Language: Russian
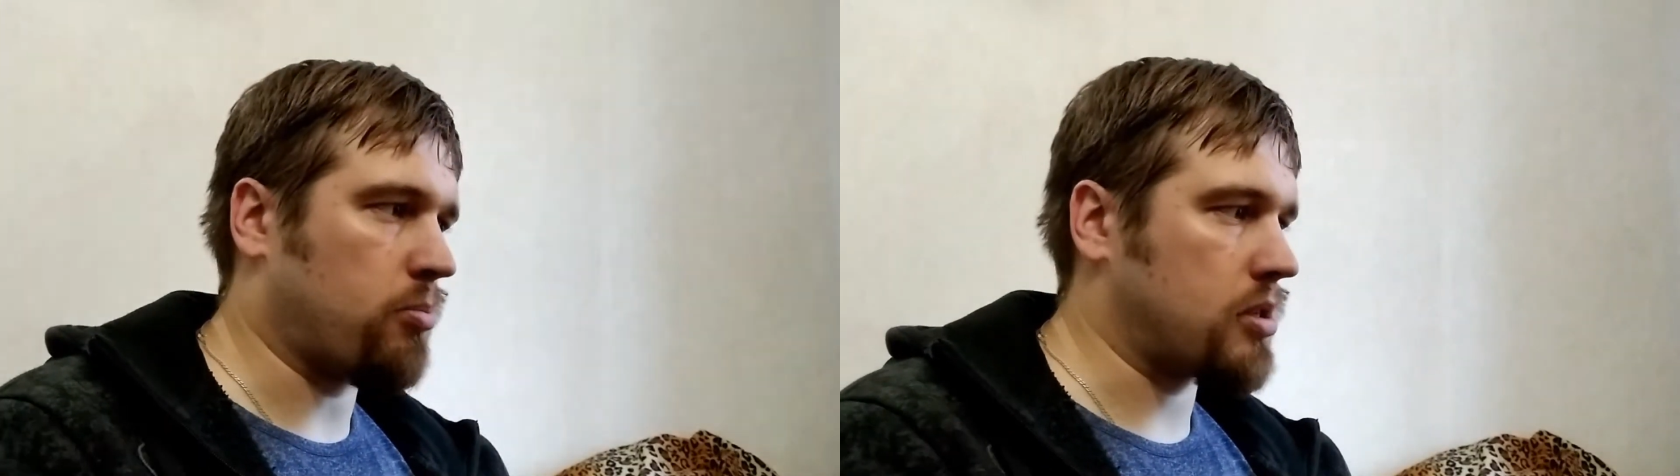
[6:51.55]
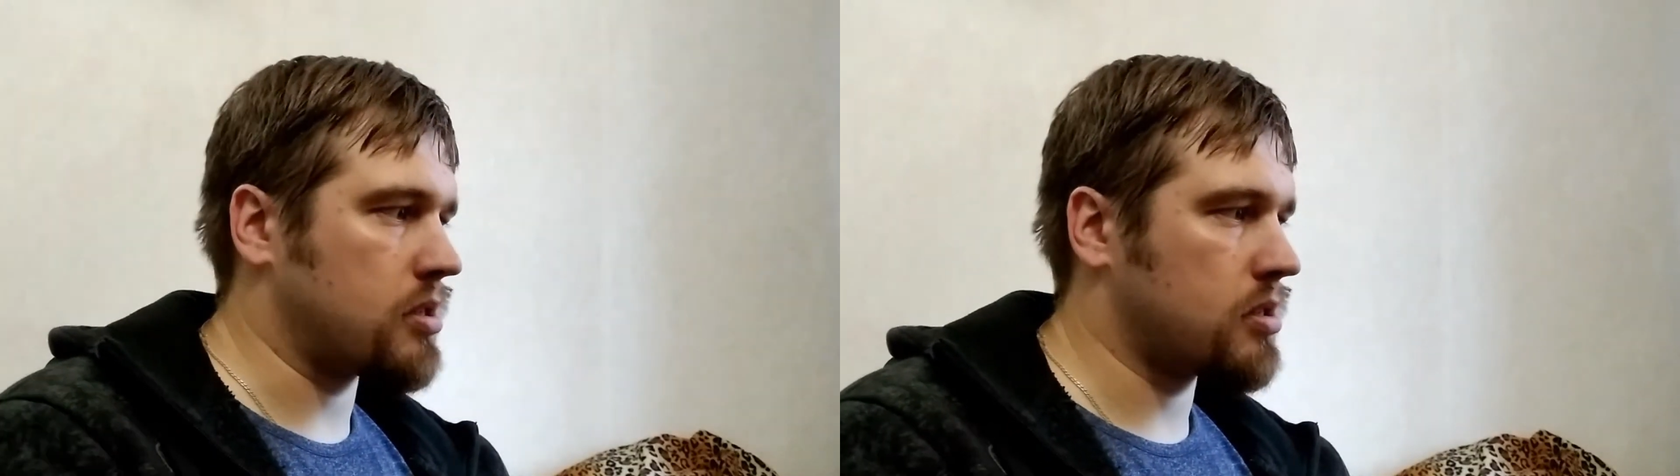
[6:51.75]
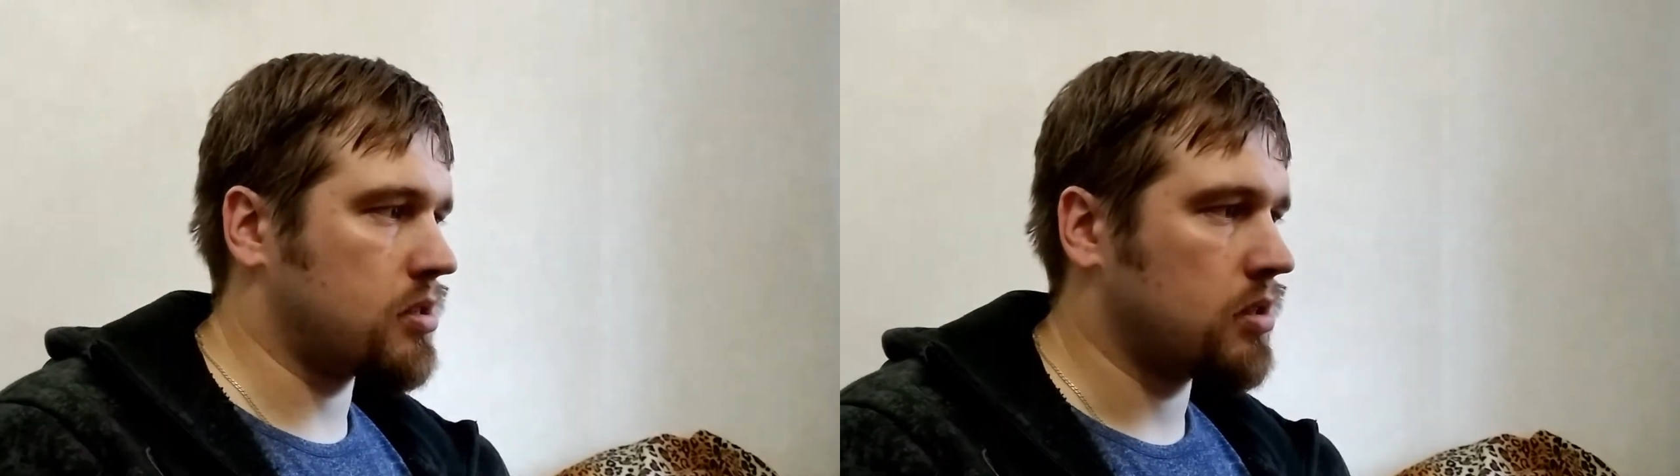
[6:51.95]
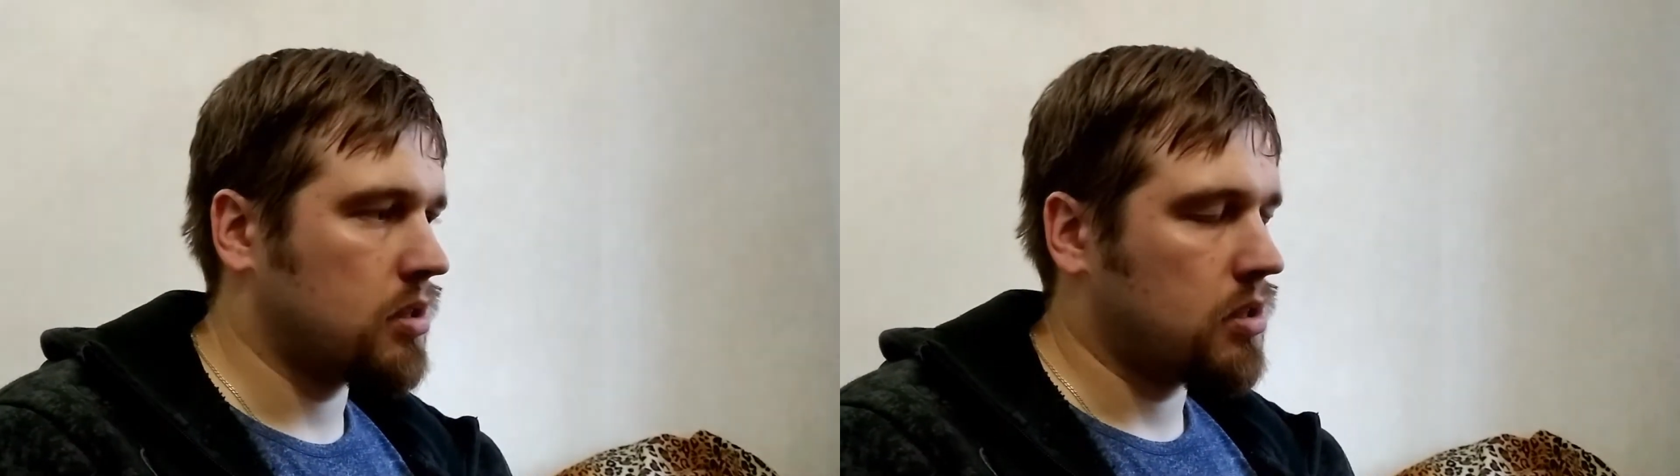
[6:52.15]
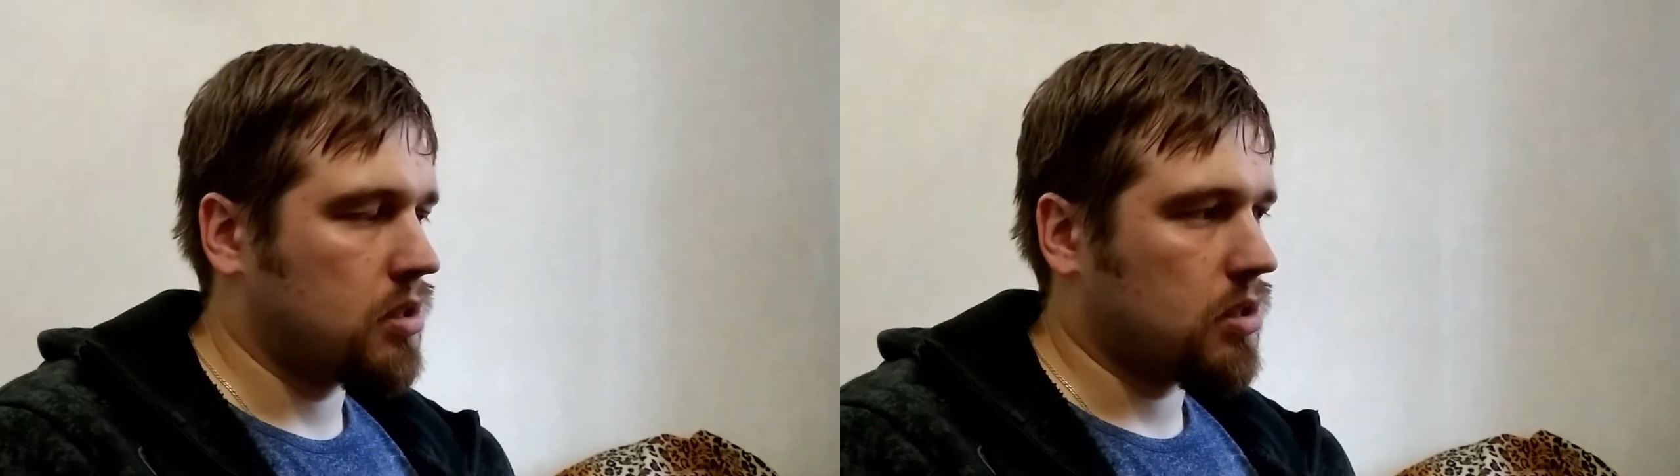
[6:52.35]
процессы,
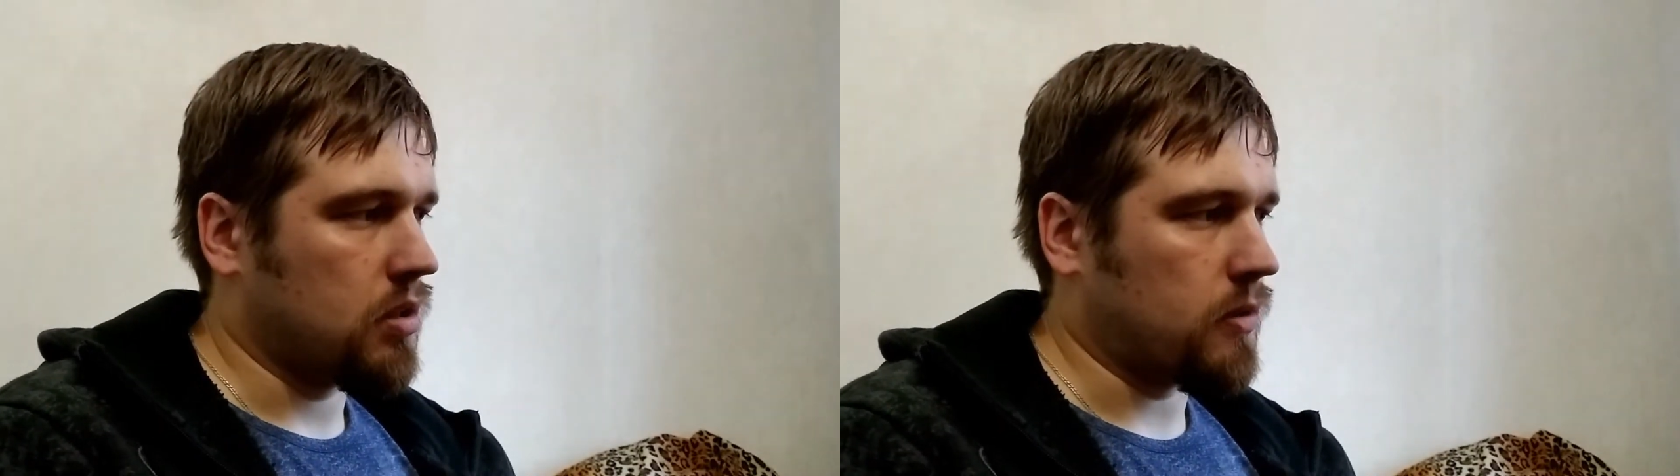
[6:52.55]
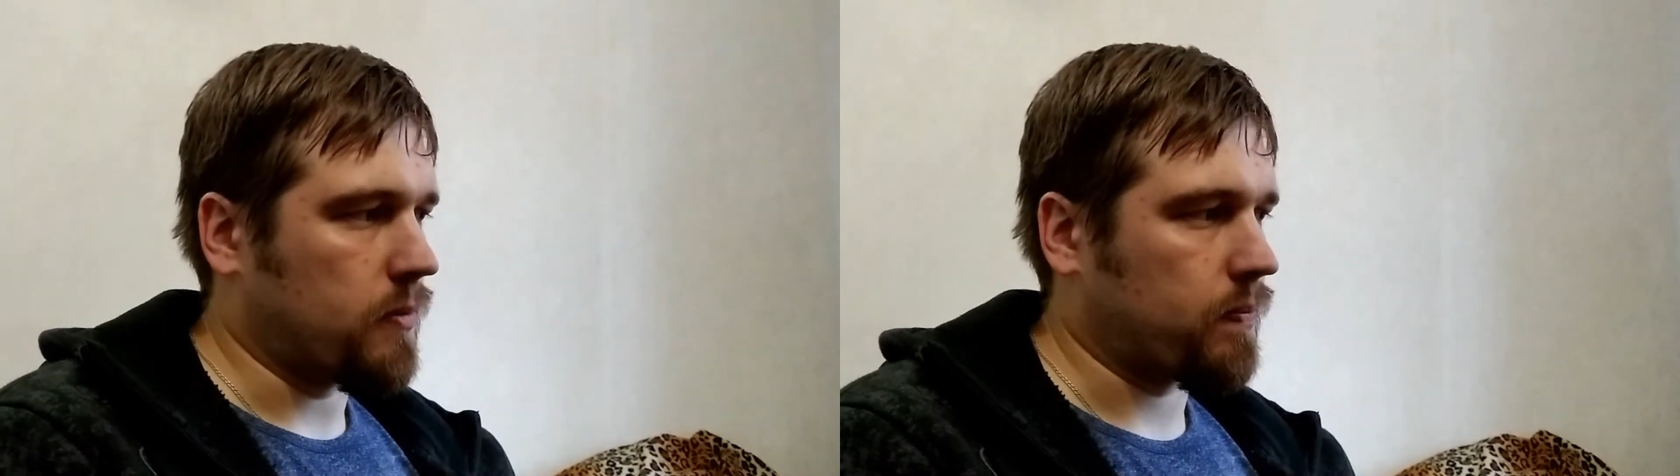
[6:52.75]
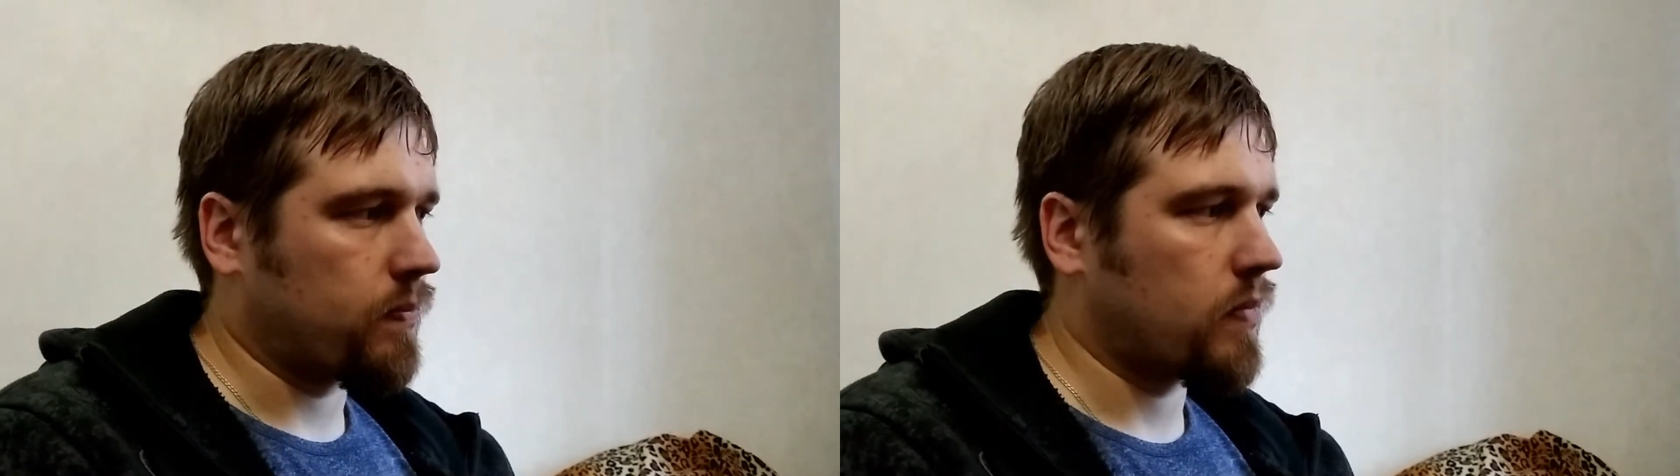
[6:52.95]
э,